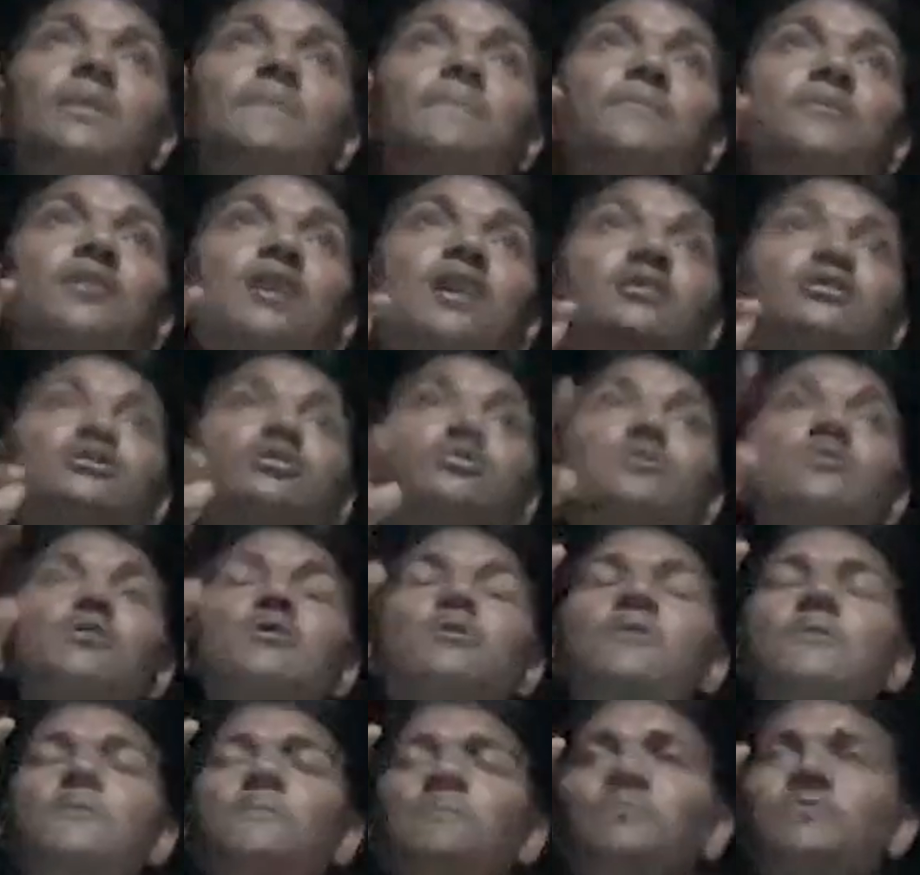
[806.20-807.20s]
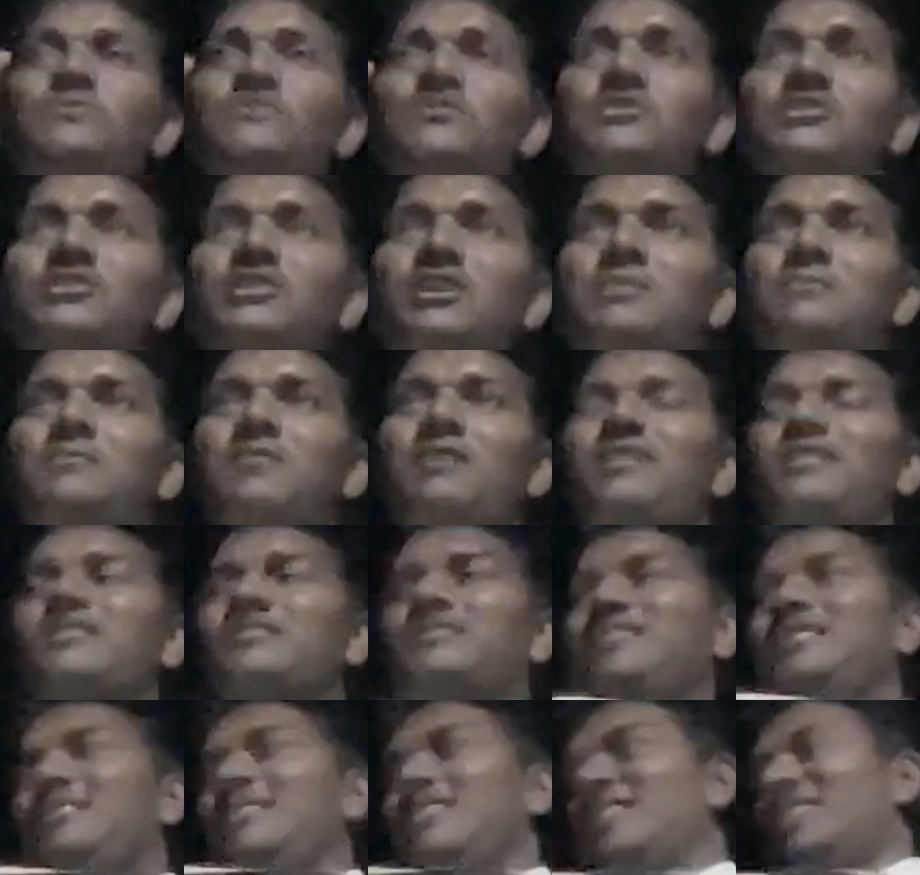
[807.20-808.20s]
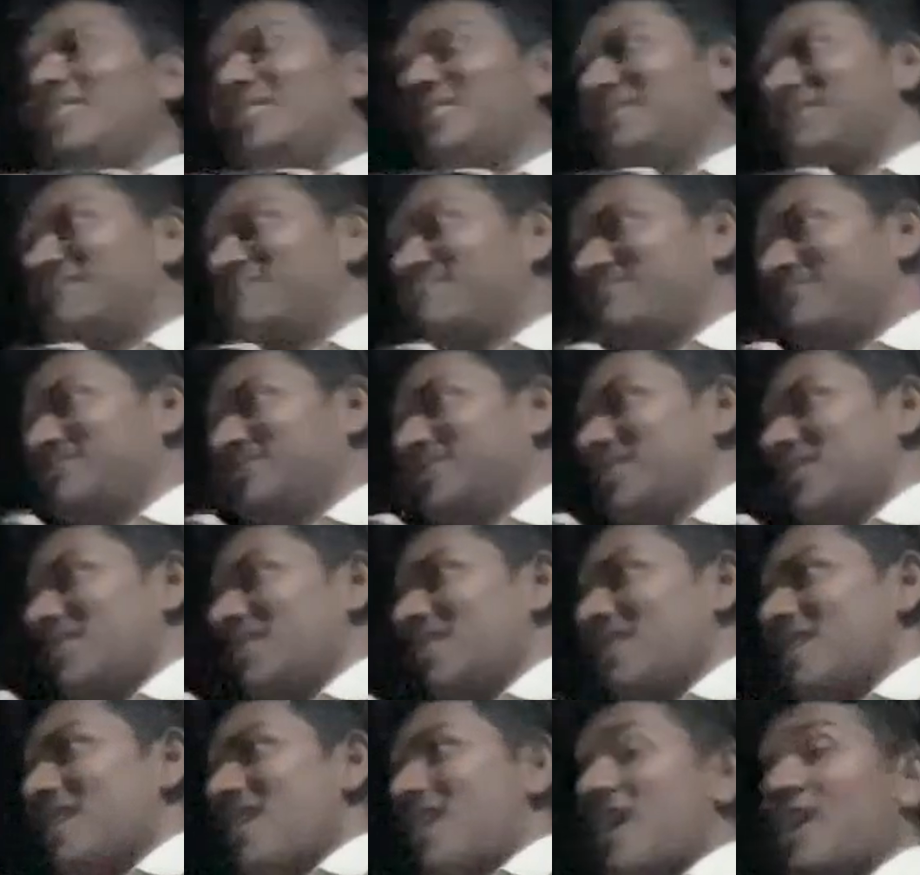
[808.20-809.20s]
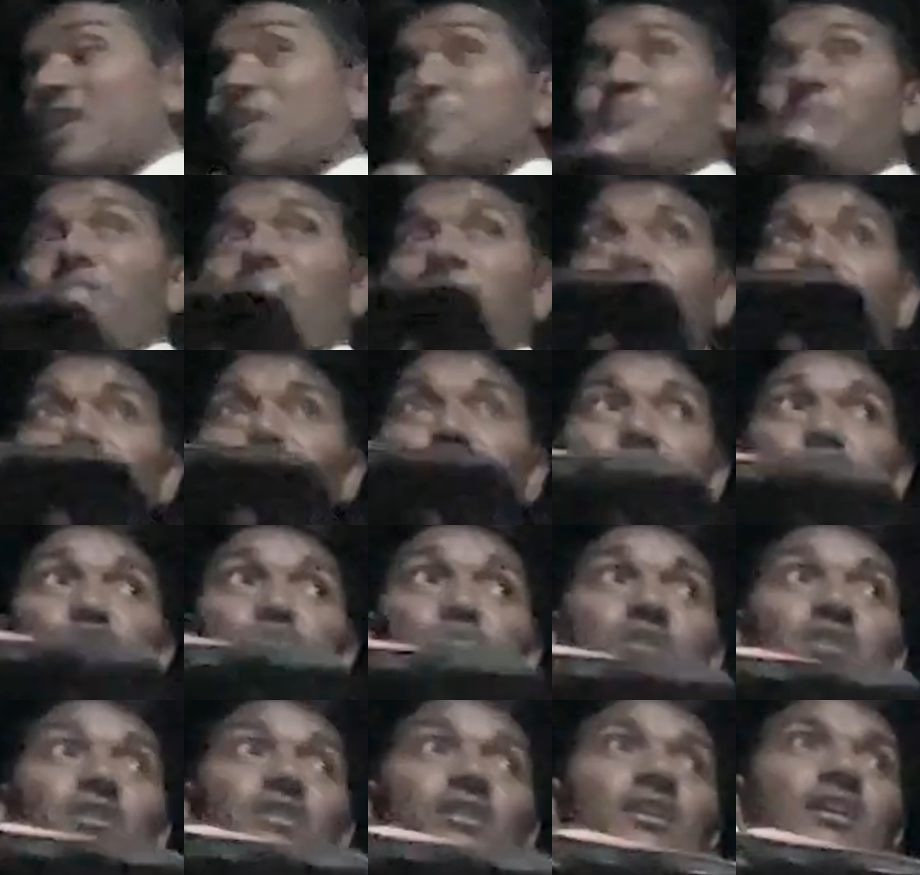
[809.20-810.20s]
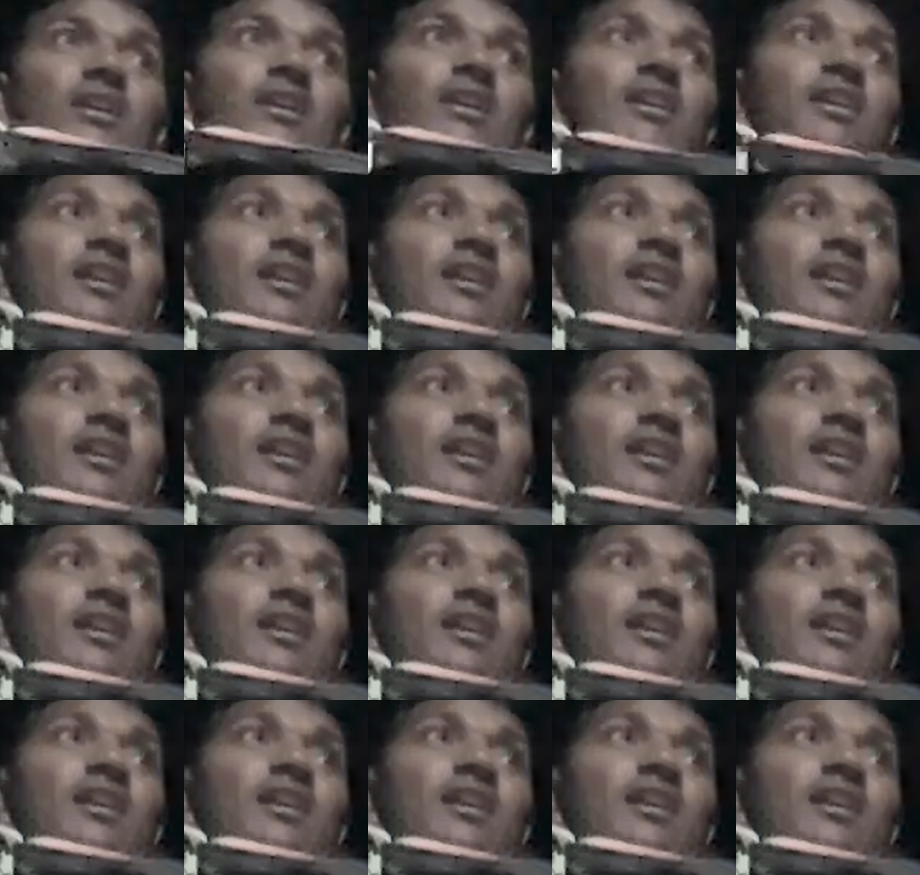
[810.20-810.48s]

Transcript: अपराध को क्षमा किया है अगर परमेश्वर ने